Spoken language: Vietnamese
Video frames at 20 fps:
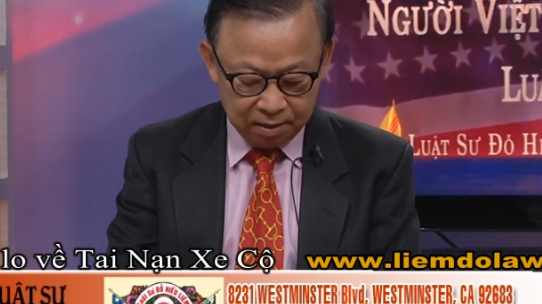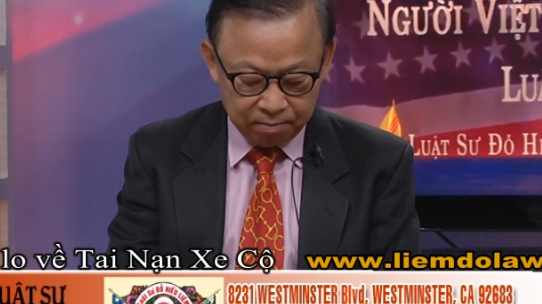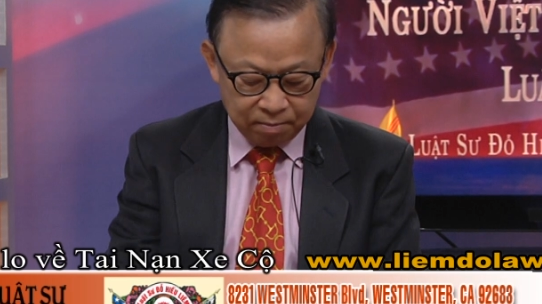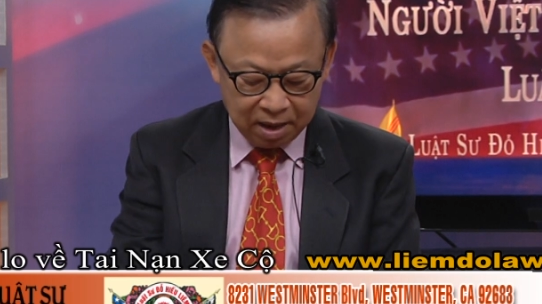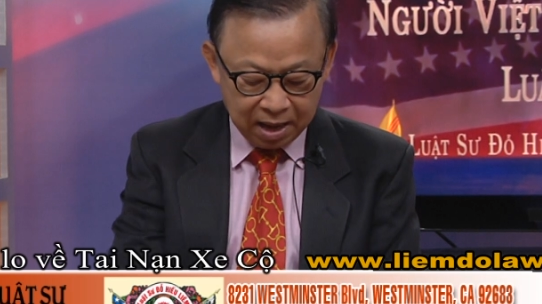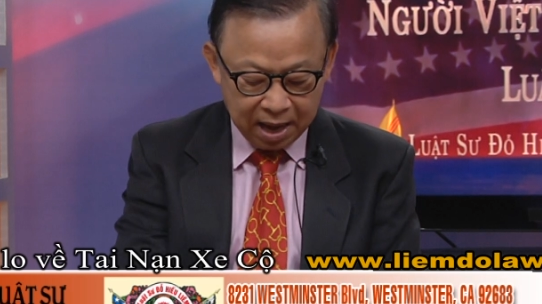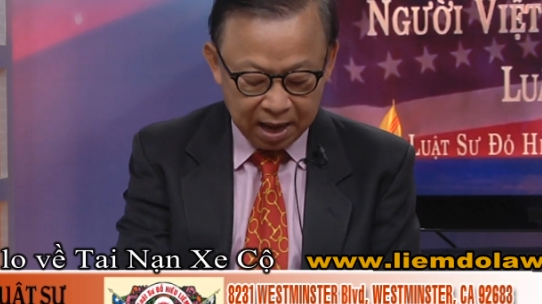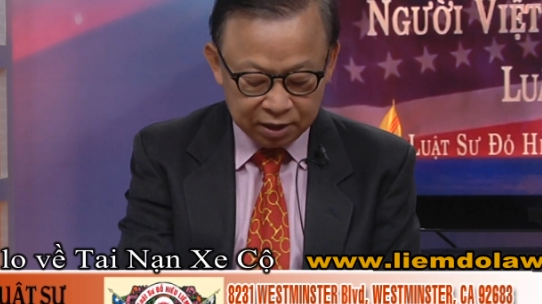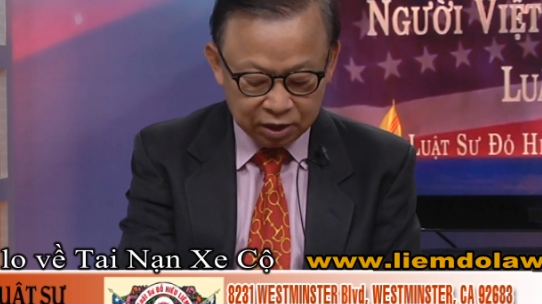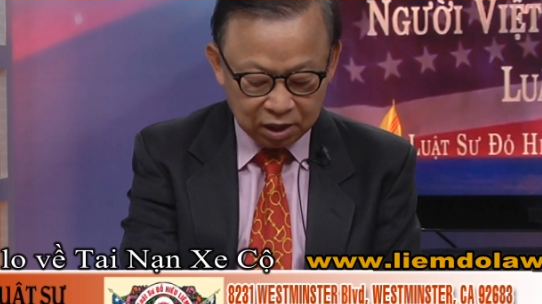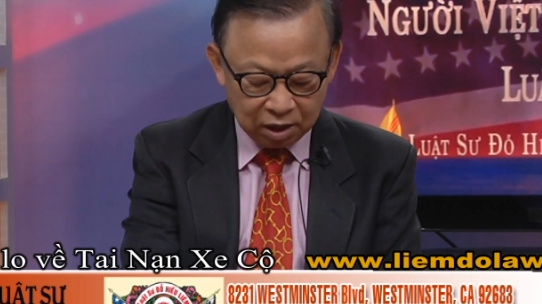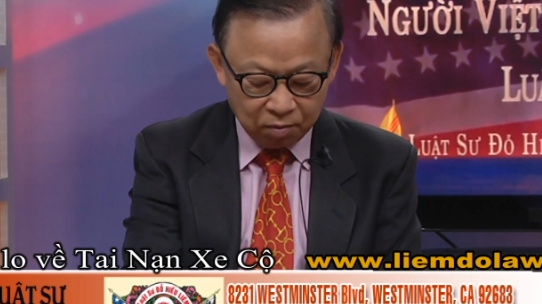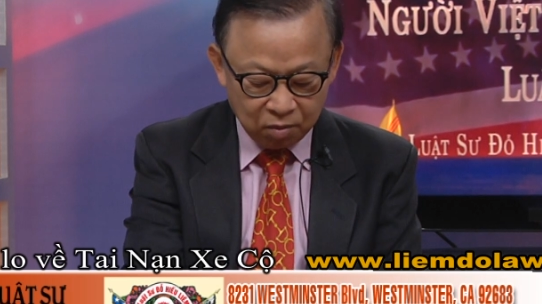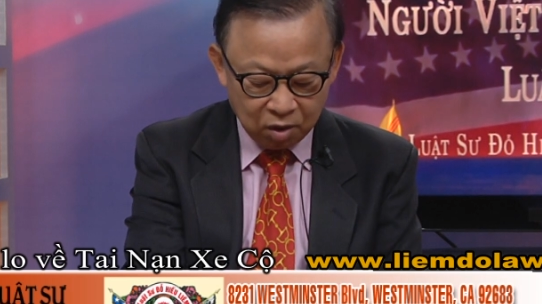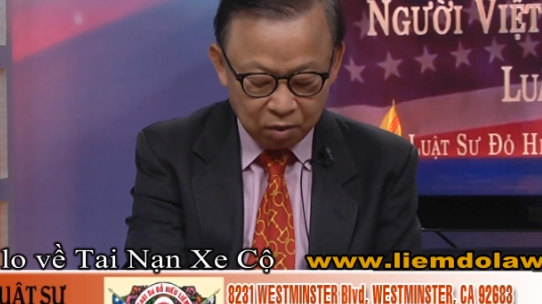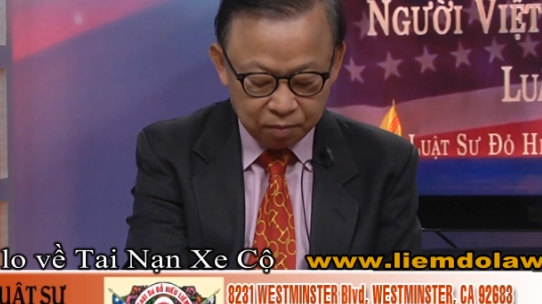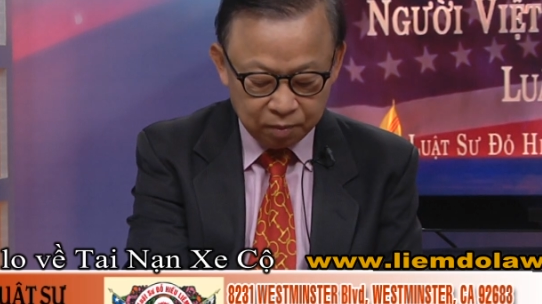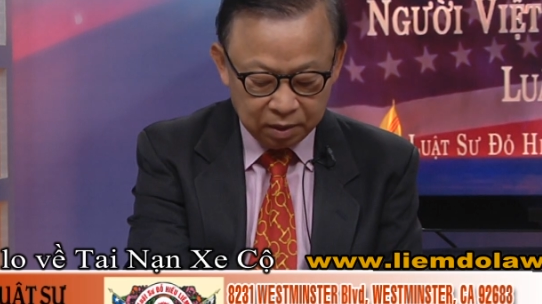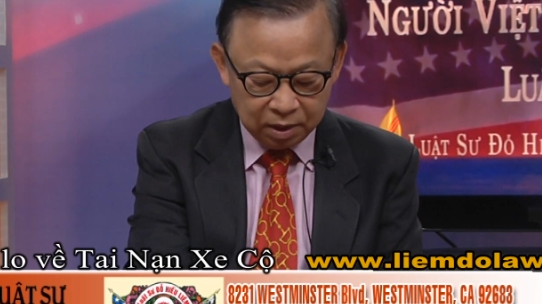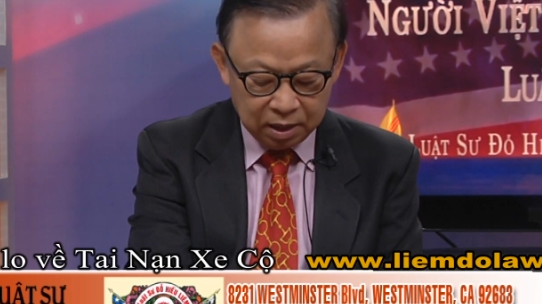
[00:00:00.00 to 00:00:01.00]

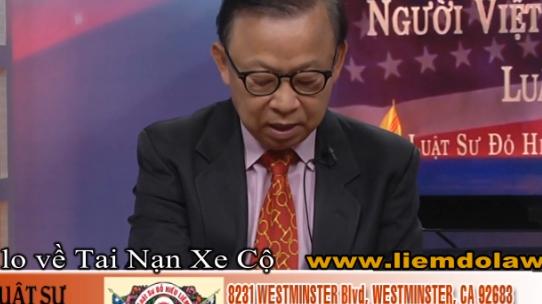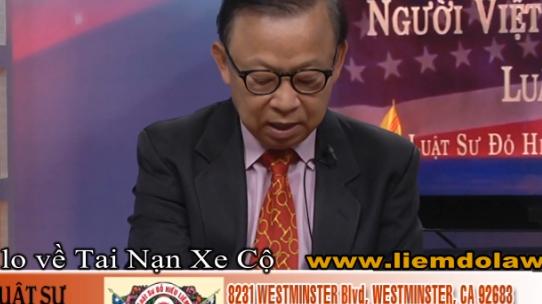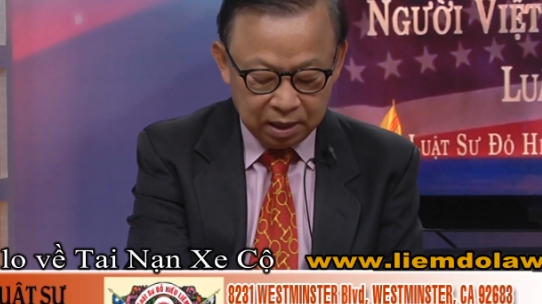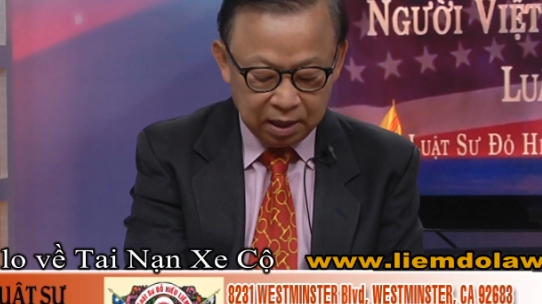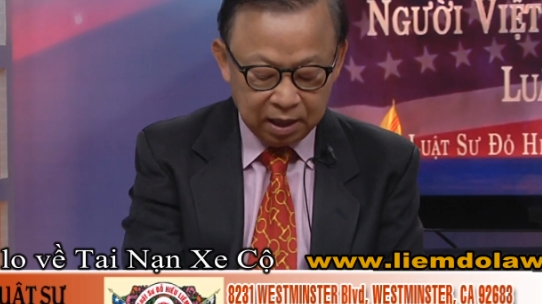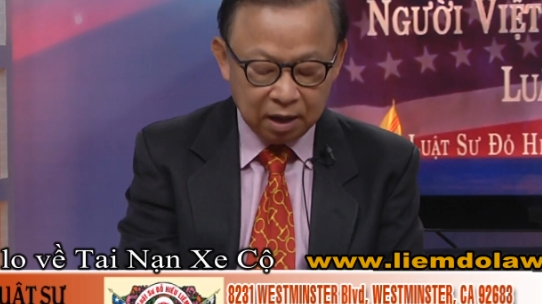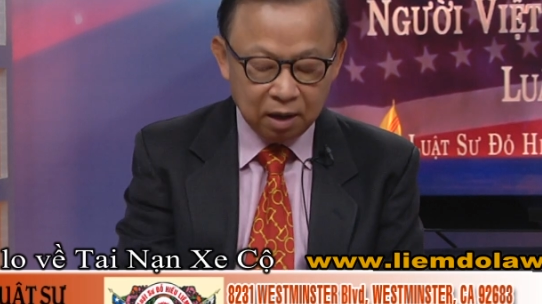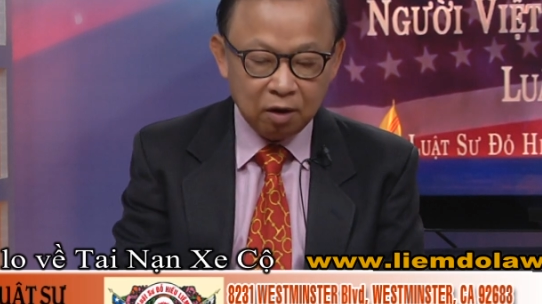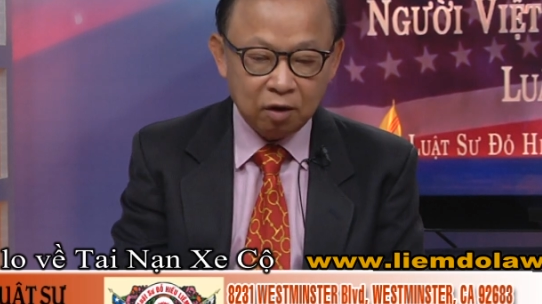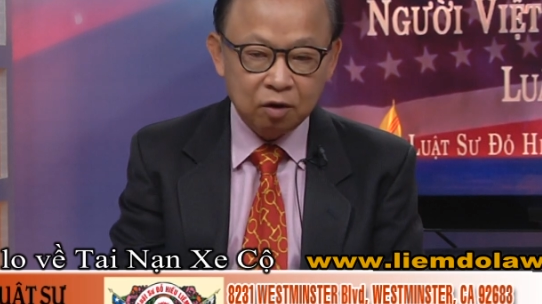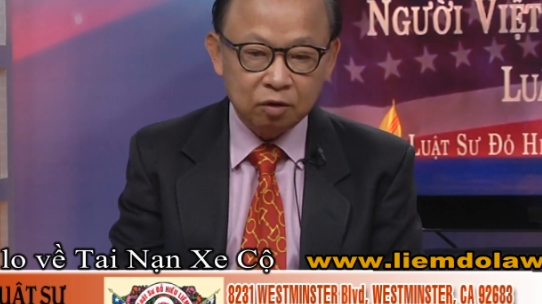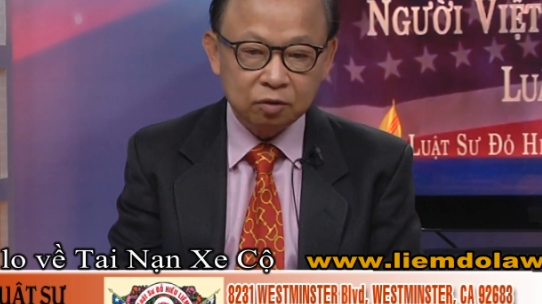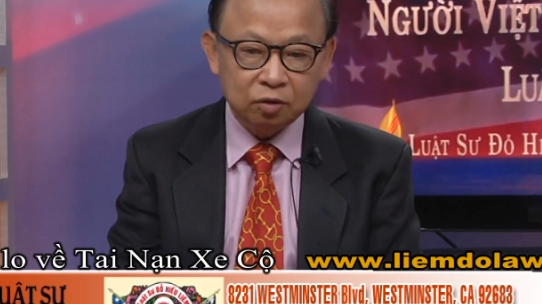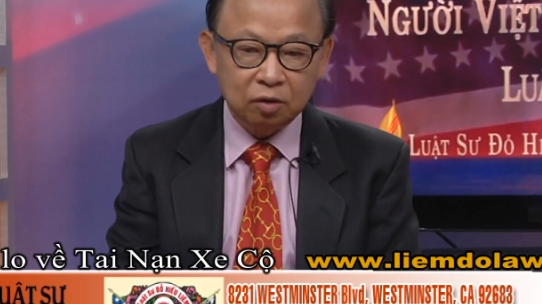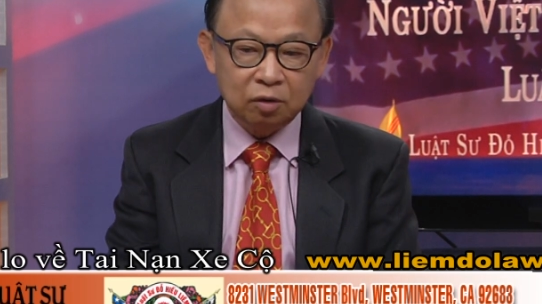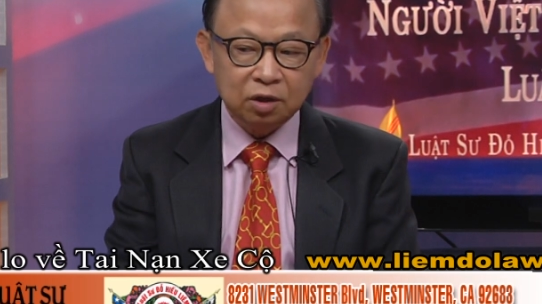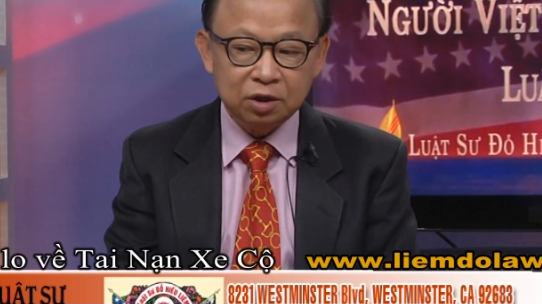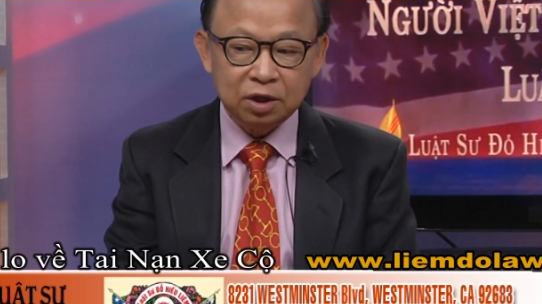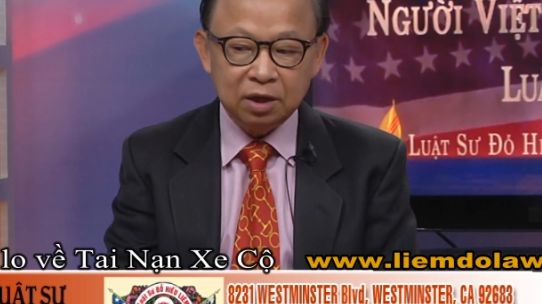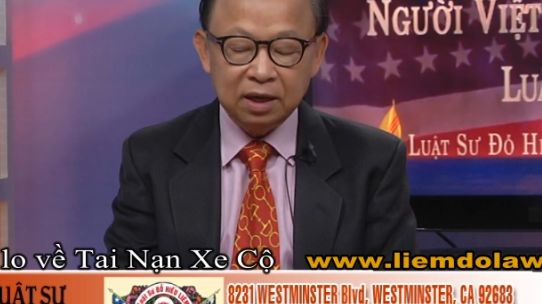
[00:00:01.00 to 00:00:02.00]
3264. Hello,
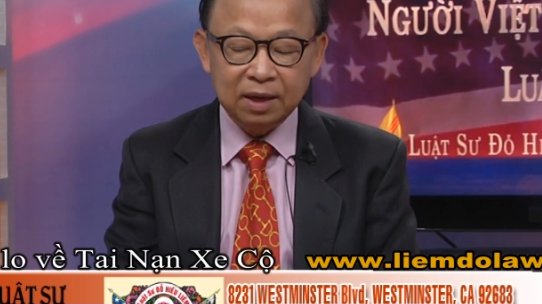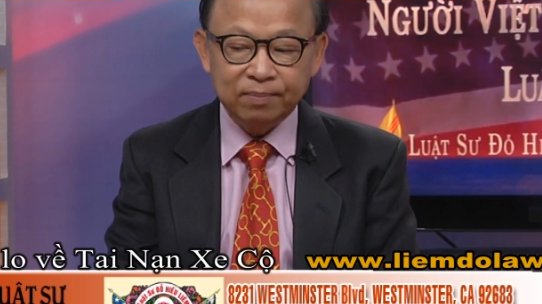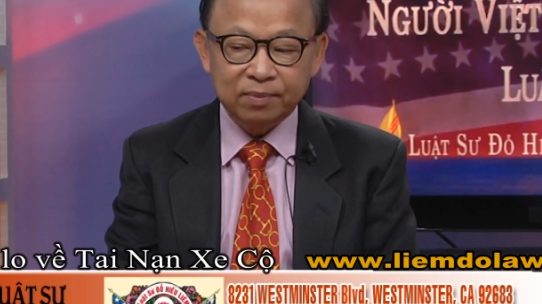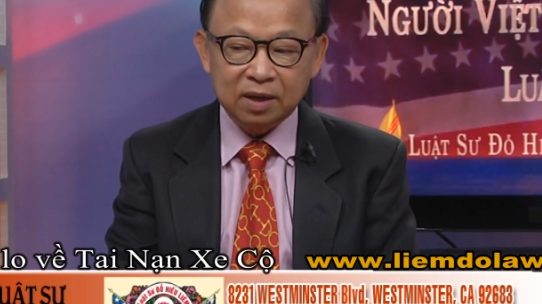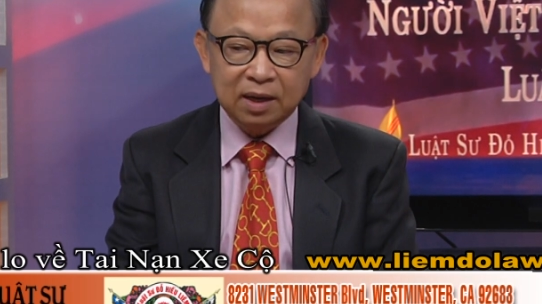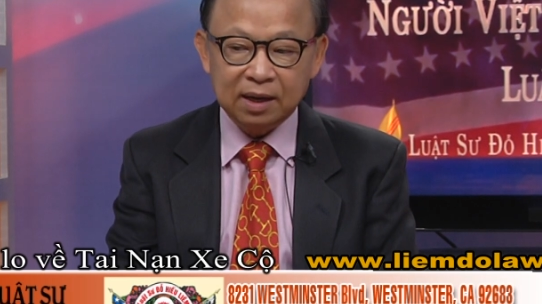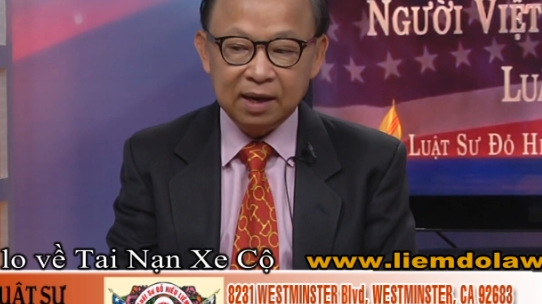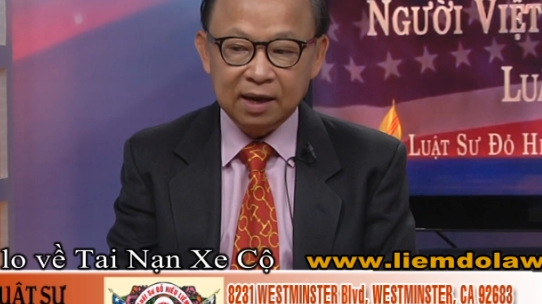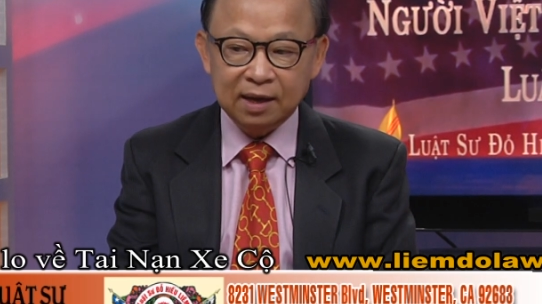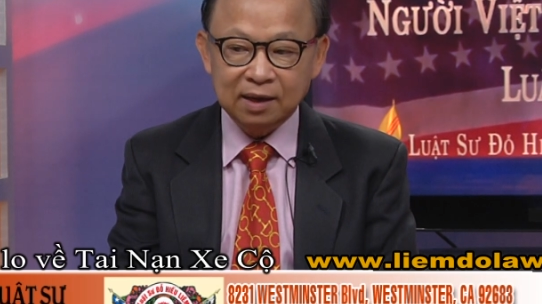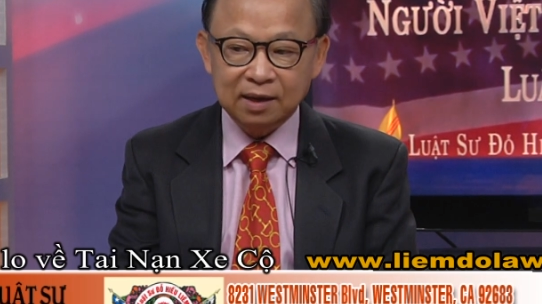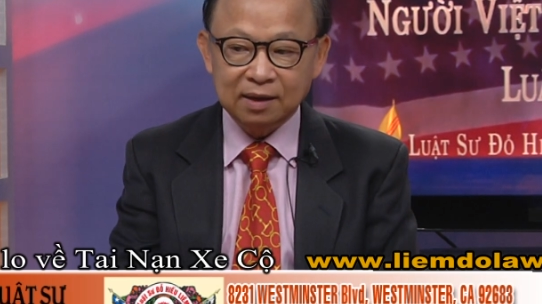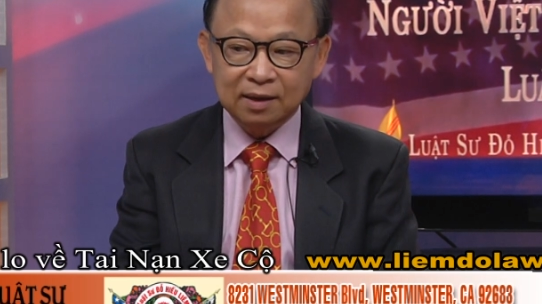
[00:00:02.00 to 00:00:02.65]
tôi luật sư Liêm, tôi ở đây.